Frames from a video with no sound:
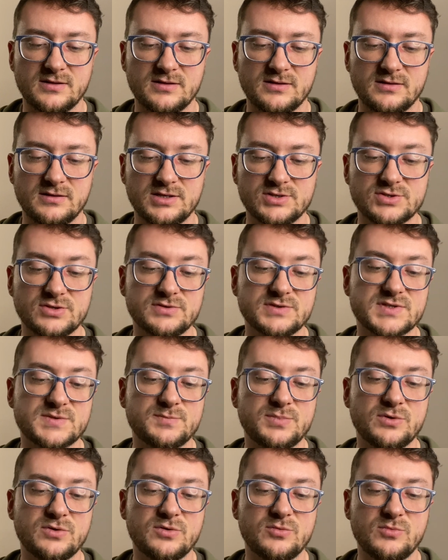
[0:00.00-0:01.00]
Lecz on
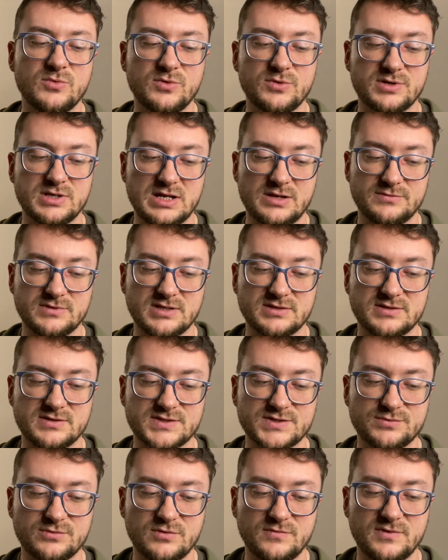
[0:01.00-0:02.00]
spochmurniał na te
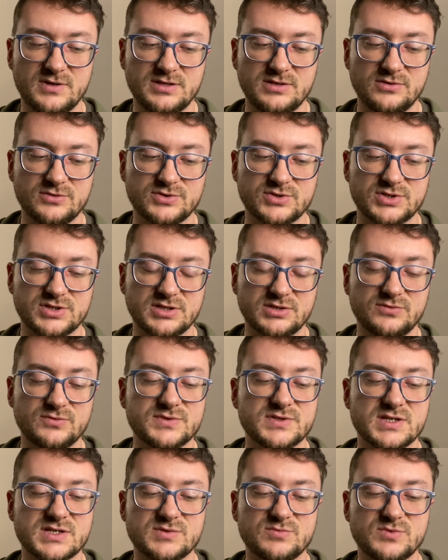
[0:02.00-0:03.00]
słowa i odszedł
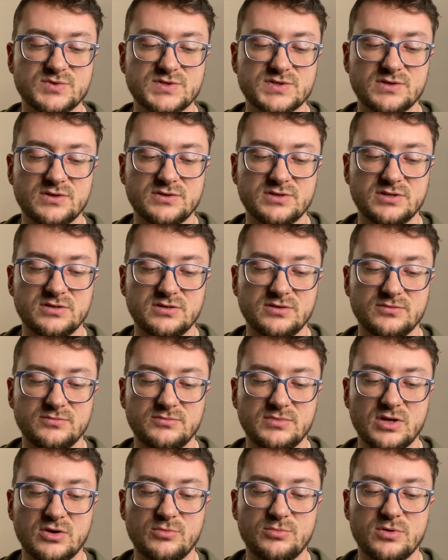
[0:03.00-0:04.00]
zasmucony,
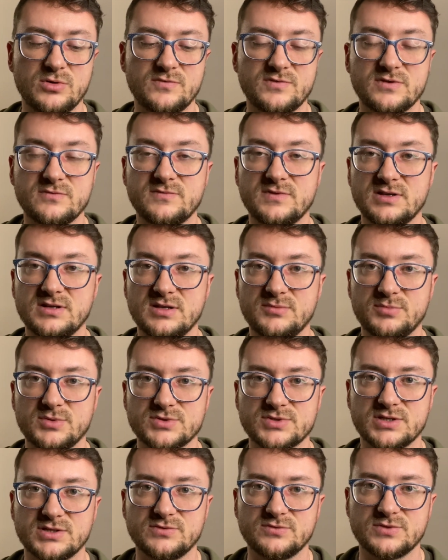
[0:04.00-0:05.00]
miał bowiem wiele
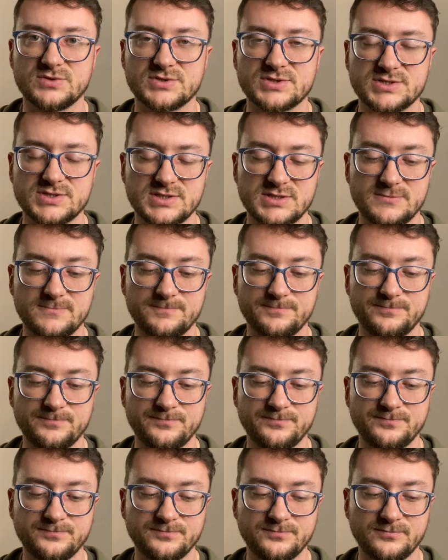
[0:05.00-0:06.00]
posiadłości.
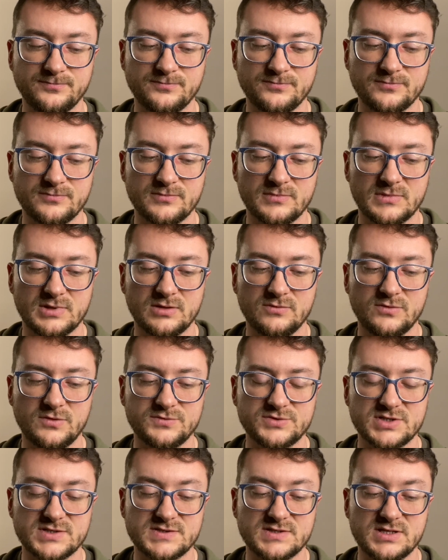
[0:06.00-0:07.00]

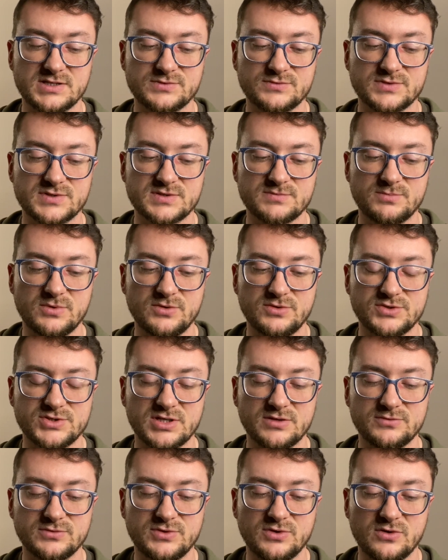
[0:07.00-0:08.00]
Wówczas Jezus
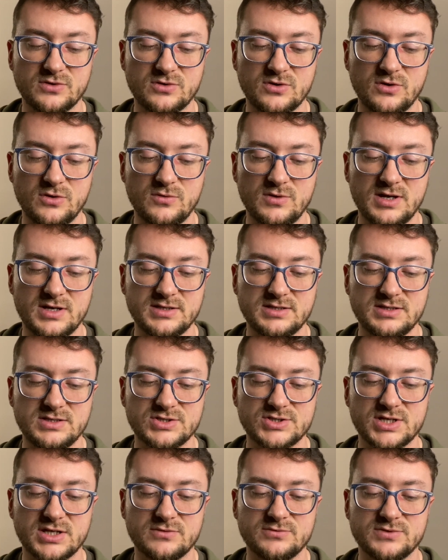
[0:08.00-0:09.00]
spojrzał dookoła i
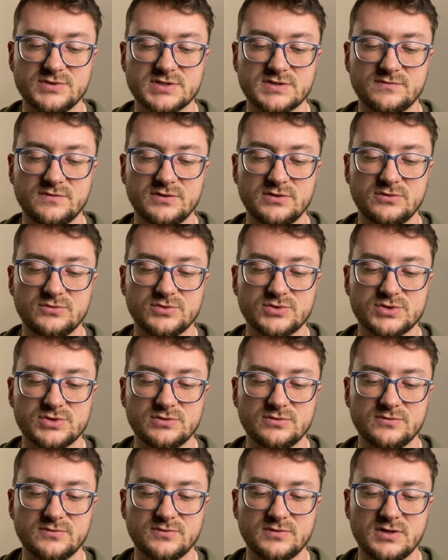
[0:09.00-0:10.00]
rzekł do swoich
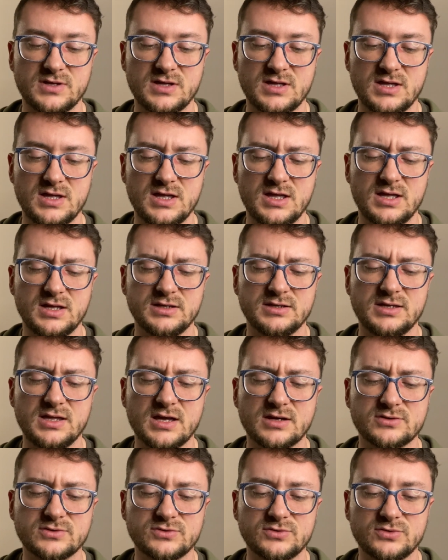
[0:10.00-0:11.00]
uczniów:
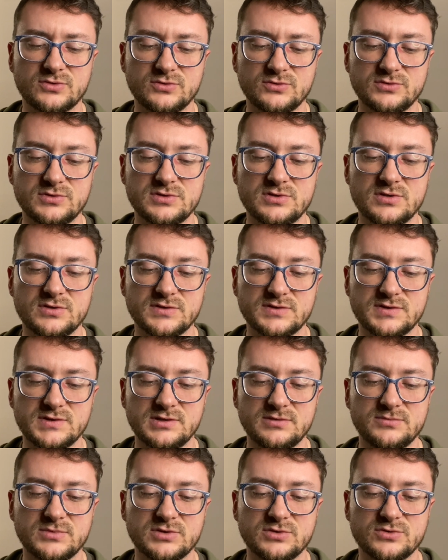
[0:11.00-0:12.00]
jak trudno
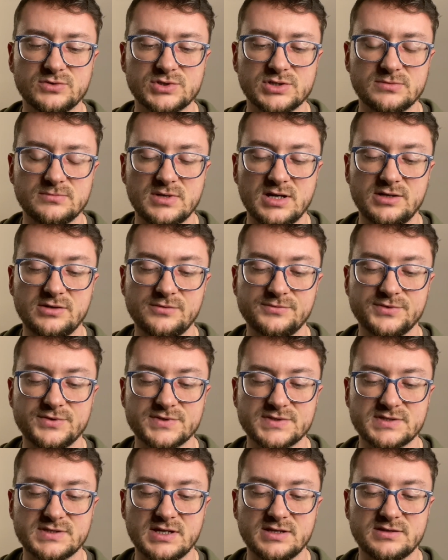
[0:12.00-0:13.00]
tym, którzy mają
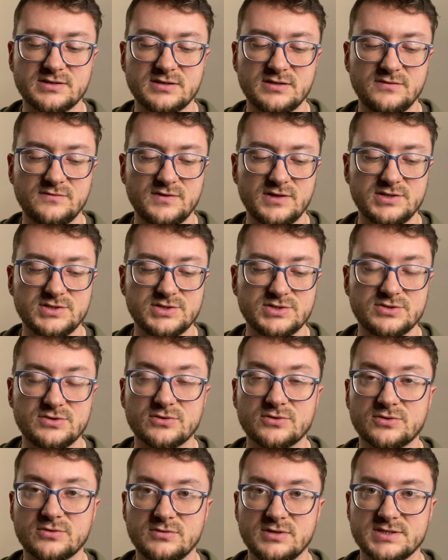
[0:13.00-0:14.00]
dostatki, wejść do
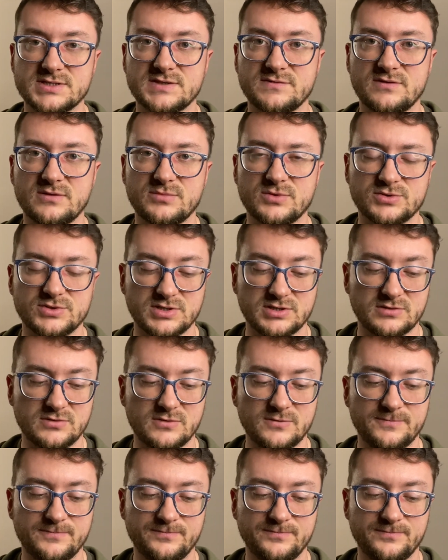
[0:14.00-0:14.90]
Królestwa Bożego.